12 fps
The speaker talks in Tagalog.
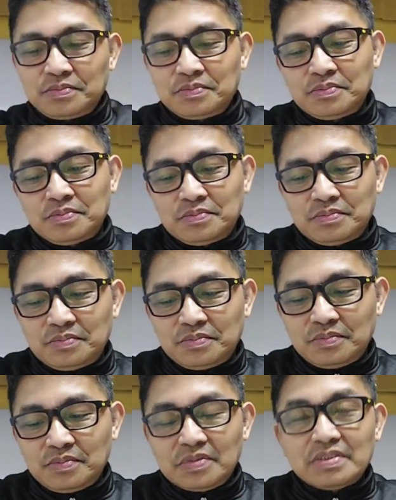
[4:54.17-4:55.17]
Hmm.
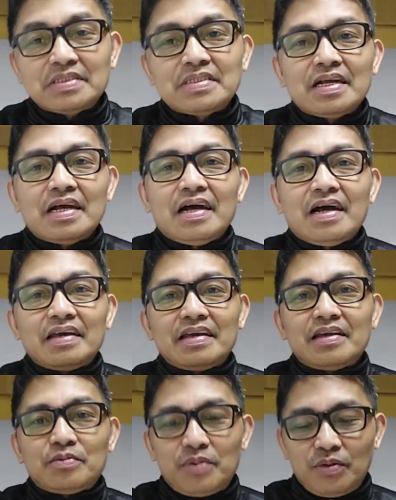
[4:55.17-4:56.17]
Ayan
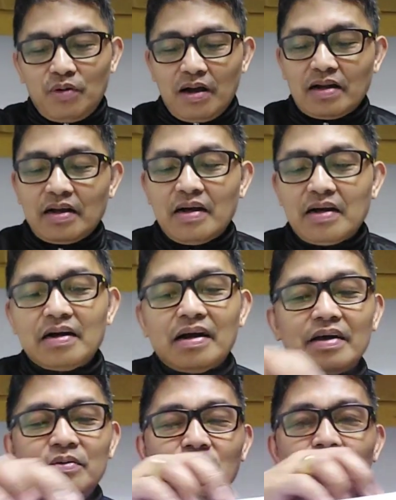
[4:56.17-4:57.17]
yung mahiwagang
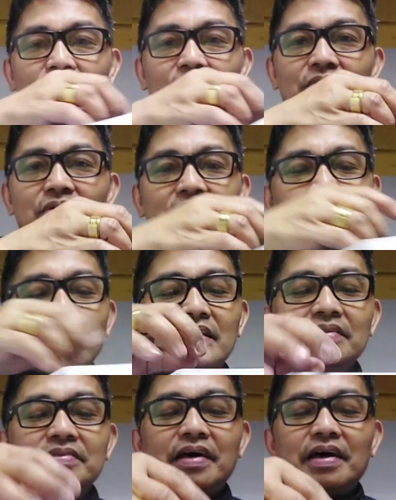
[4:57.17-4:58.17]
ano ko,
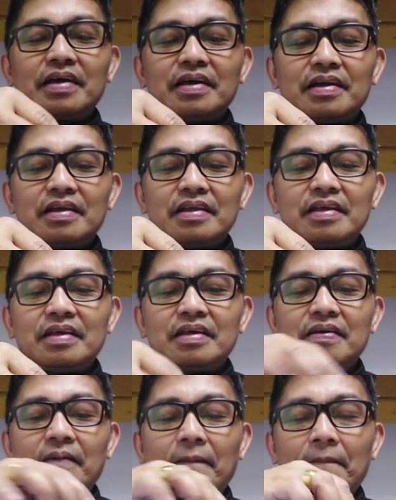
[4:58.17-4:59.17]
diary.
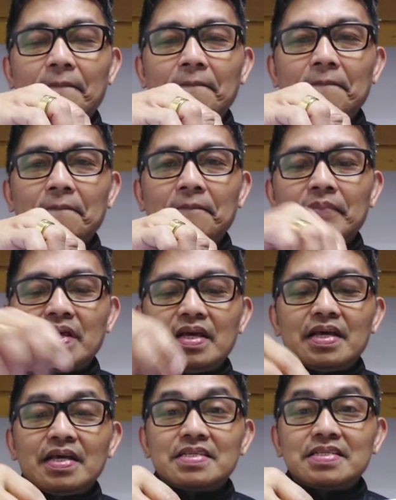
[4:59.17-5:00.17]
Hmm.
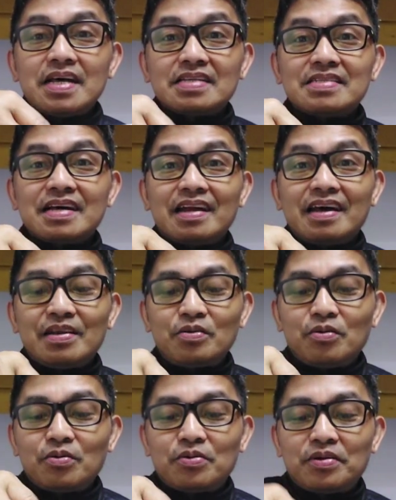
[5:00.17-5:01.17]

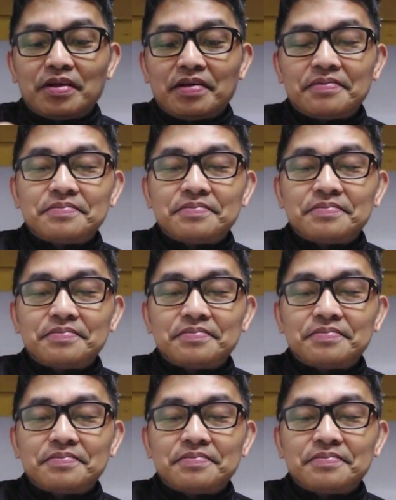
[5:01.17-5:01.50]
Isasarado ko na.